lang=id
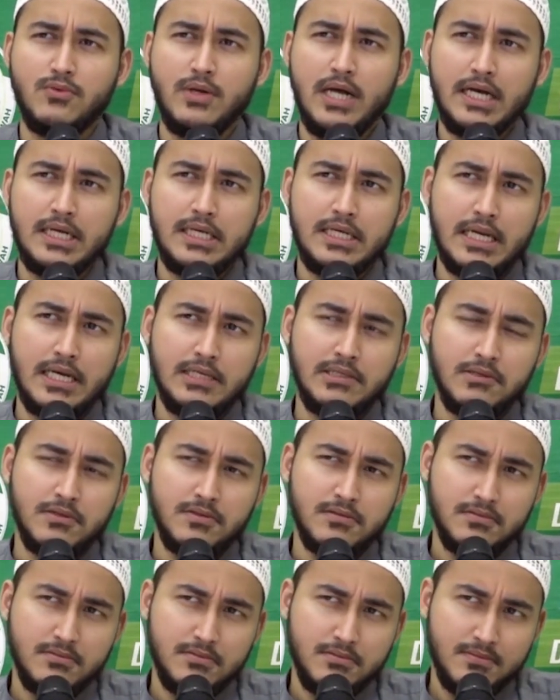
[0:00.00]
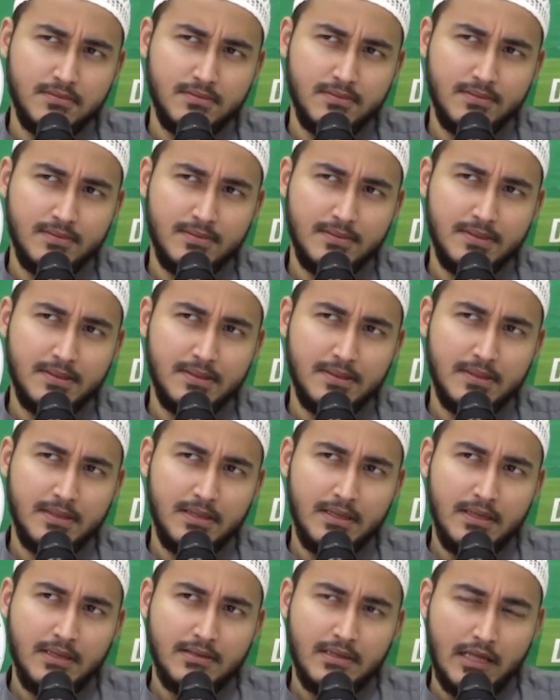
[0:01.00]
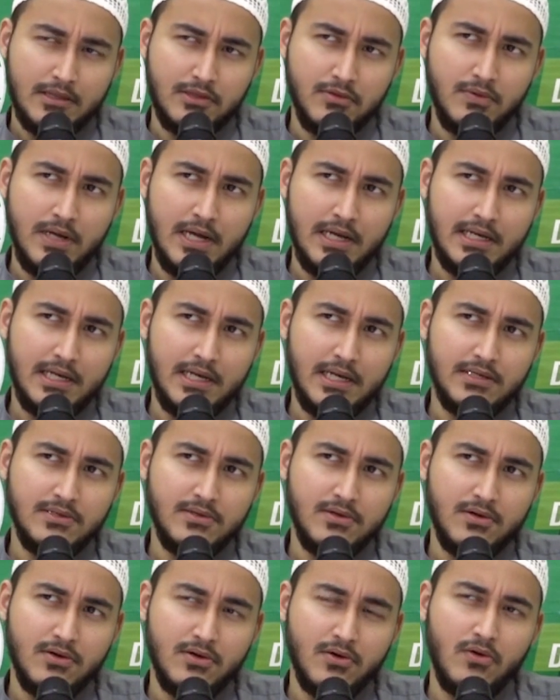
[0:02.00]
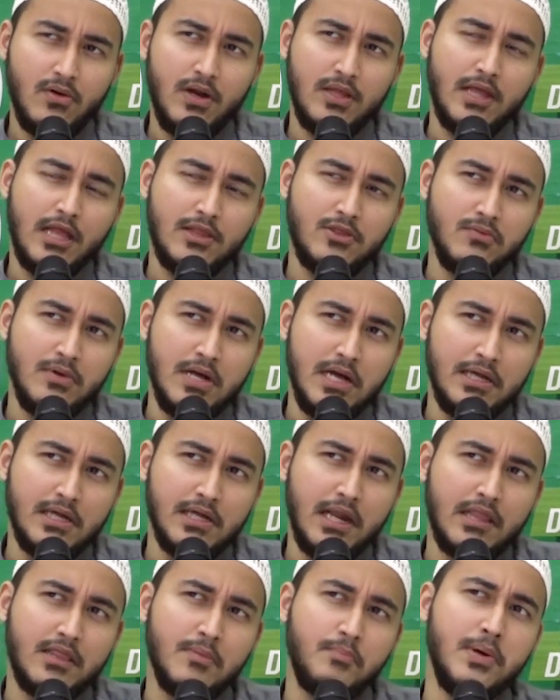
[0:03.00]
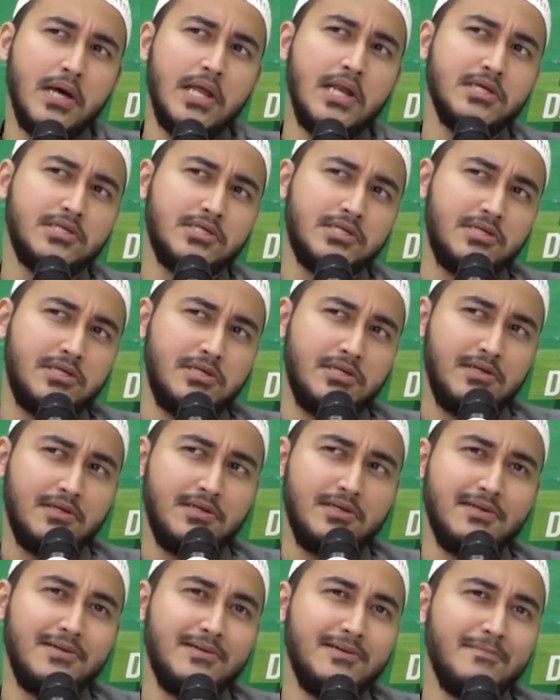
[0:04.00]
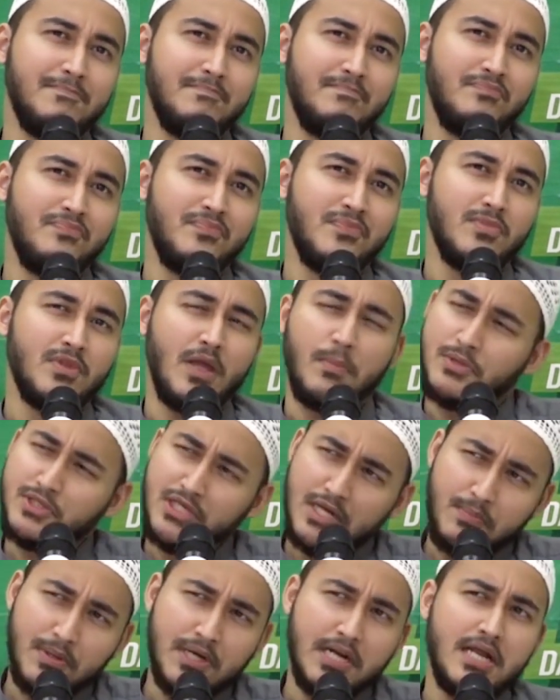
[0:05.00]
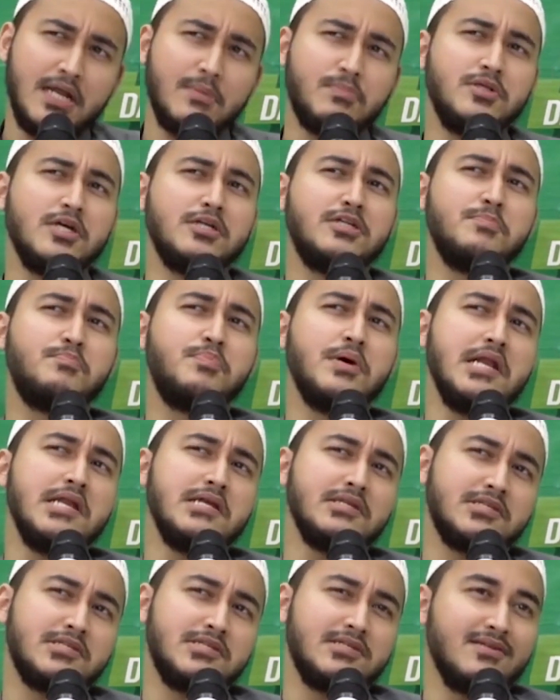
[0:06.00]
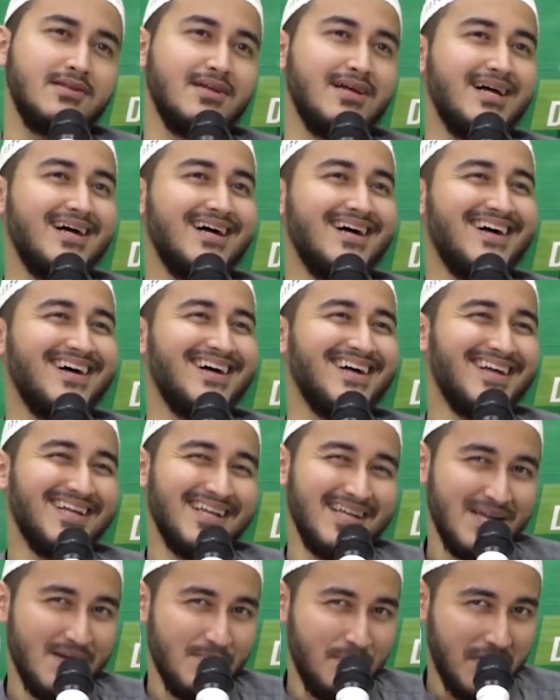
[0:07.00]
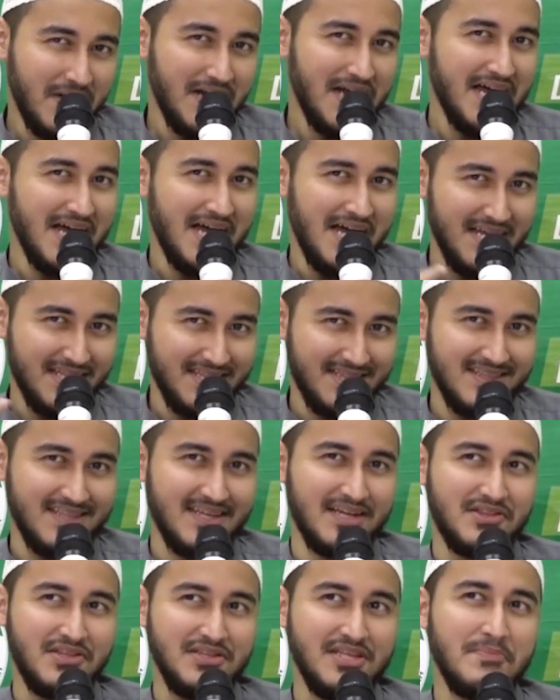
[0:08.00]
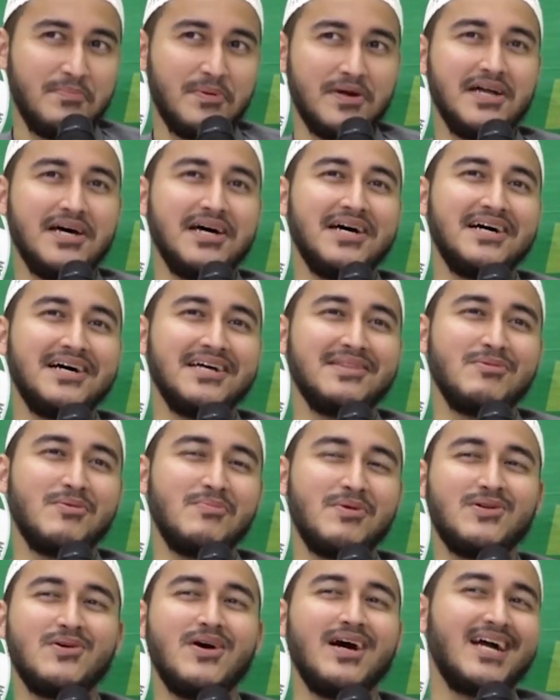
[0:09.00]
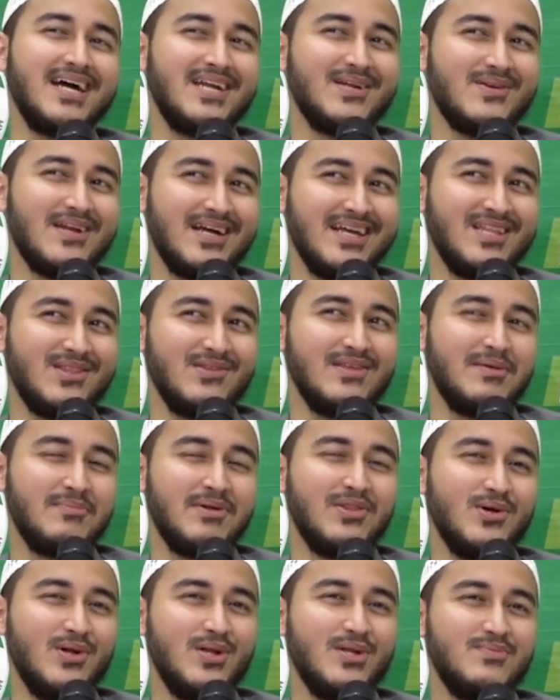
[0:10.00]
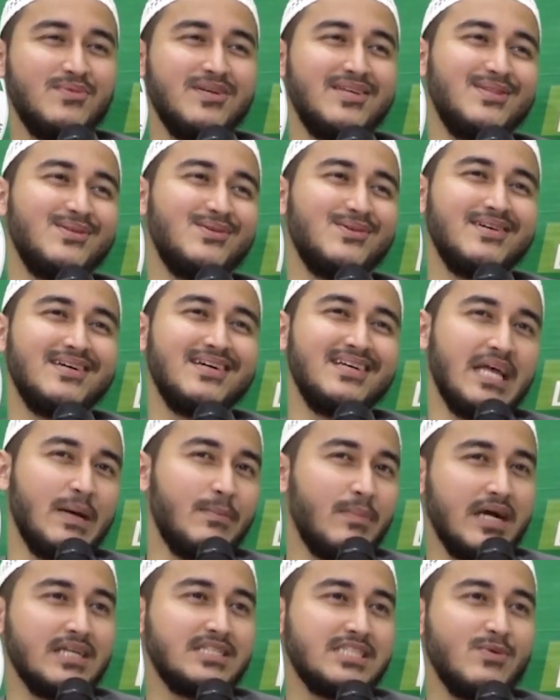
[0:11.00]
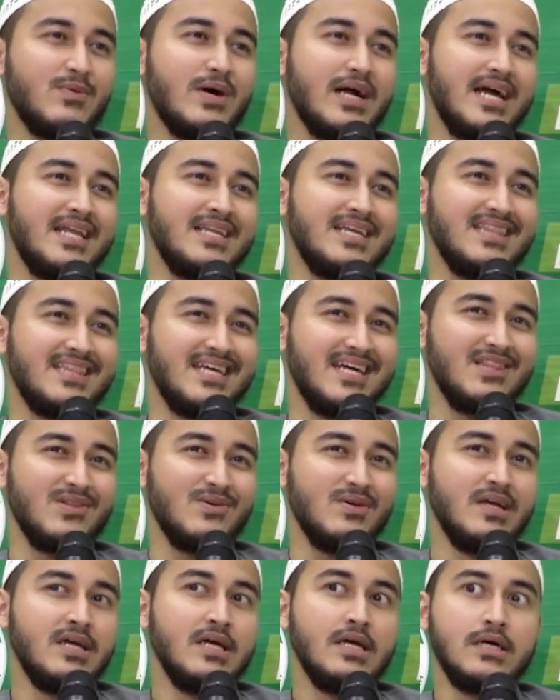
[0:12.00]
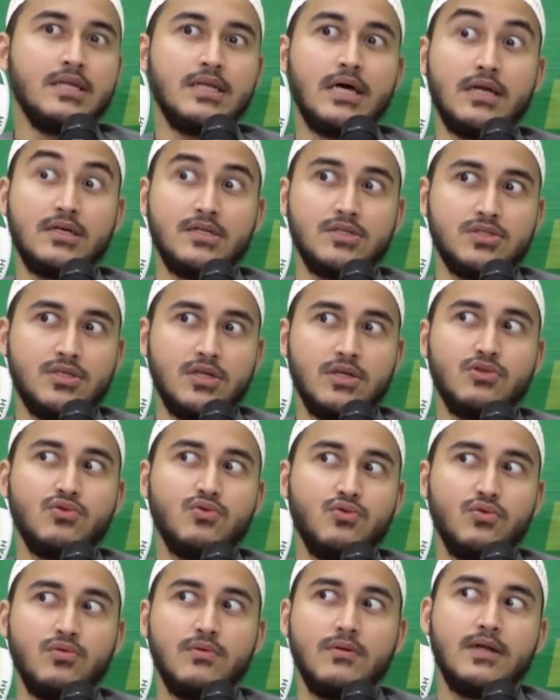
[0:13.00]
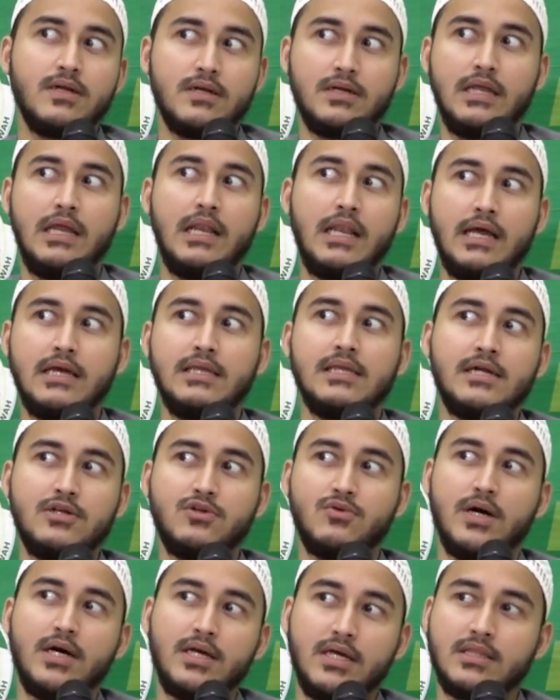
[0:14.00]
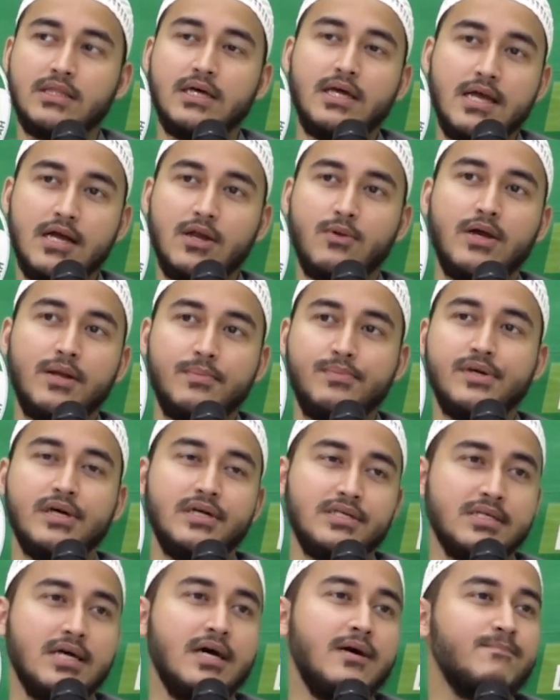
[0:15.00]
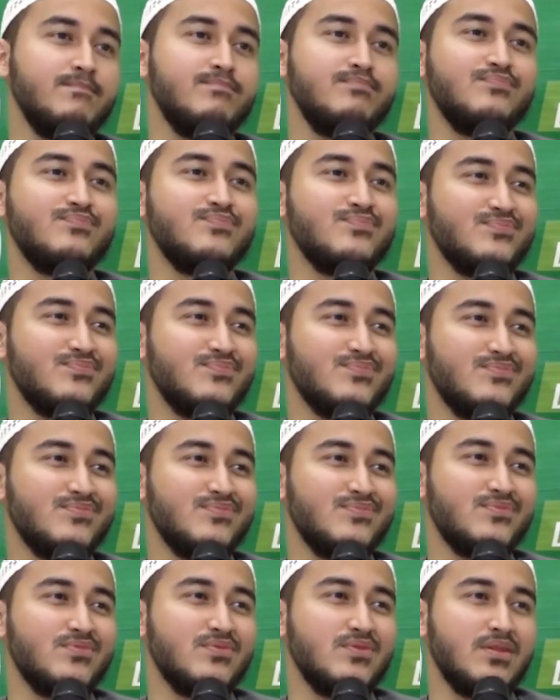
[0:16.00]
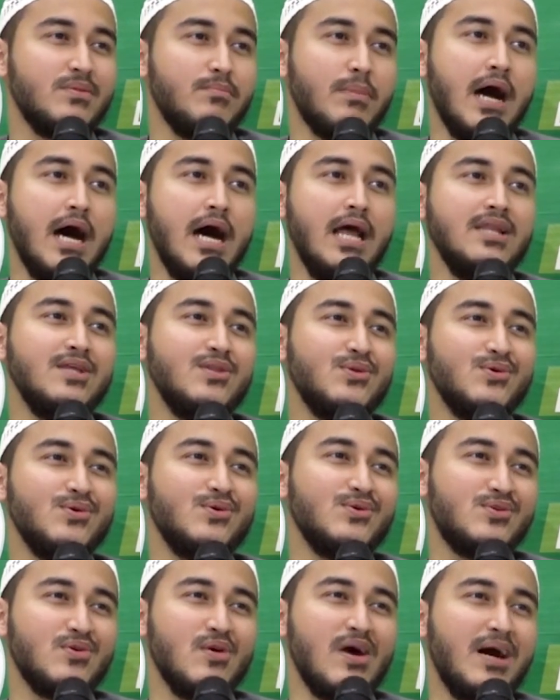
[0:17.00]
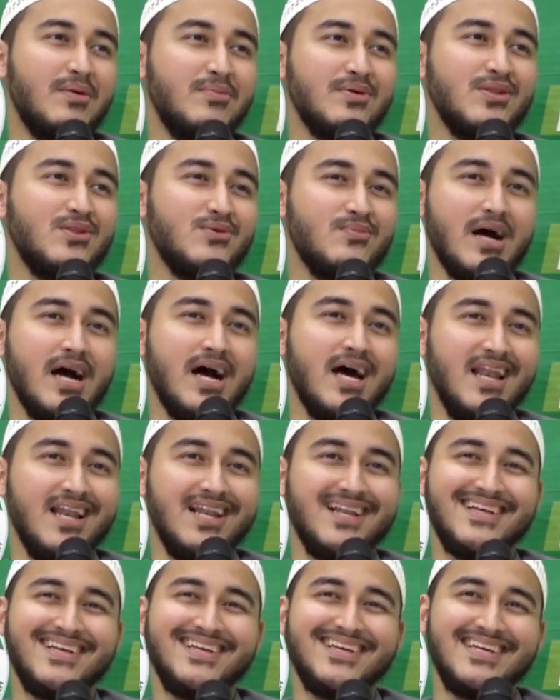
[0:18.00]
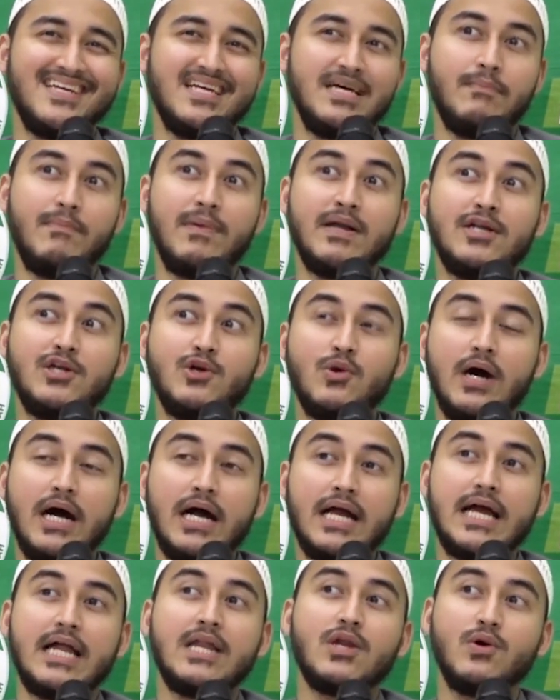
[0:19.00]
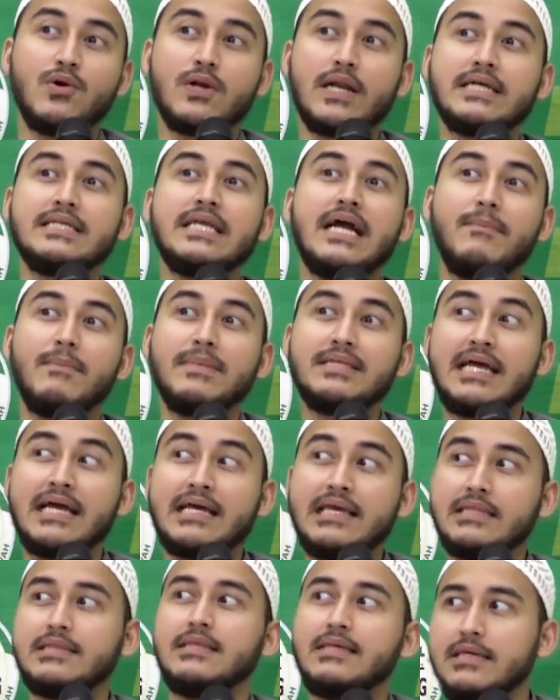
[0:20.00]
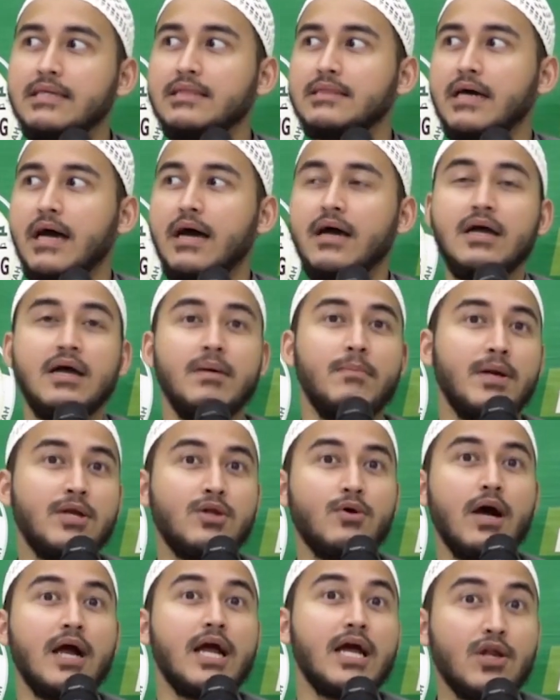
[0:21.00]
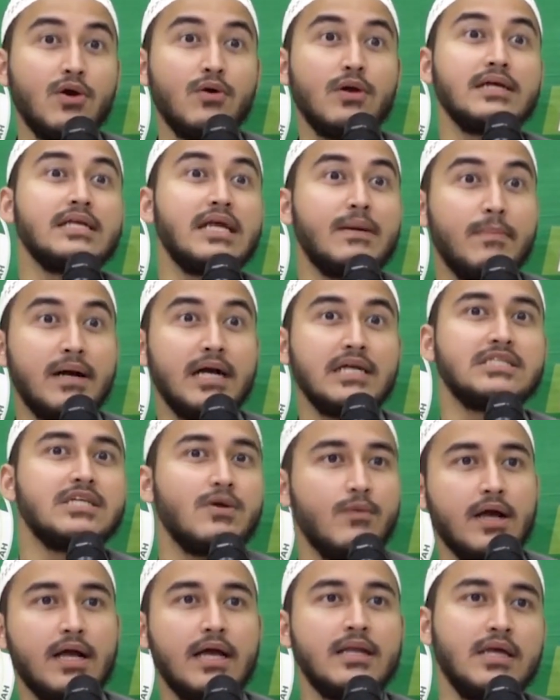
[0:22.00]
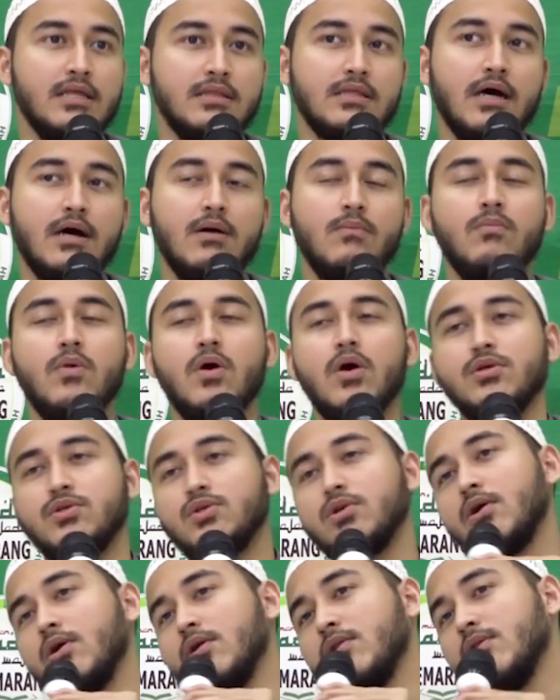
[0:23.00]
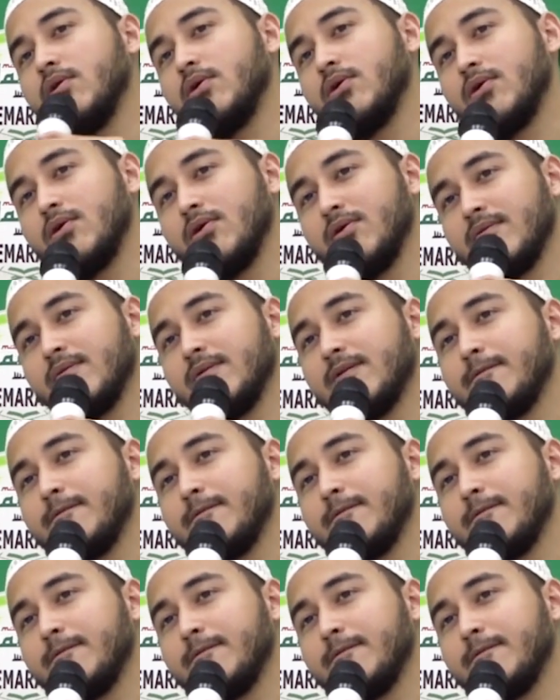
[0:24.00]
tunggak kira yo tunggak kira yo engkau nek tak tunggak kira dibales tapi saya berharap dia dibales nah, berat hatinya berat mendoakan orang itu yang mendolimi itu yang mengecewakan kita itu nah di situ nilainya doa kita yang luar biasa mahal itu doa begitu mahal mendoakan orang yang menyakiti kita, mendoakan orang yang mengecewakan kita. Masya Allah,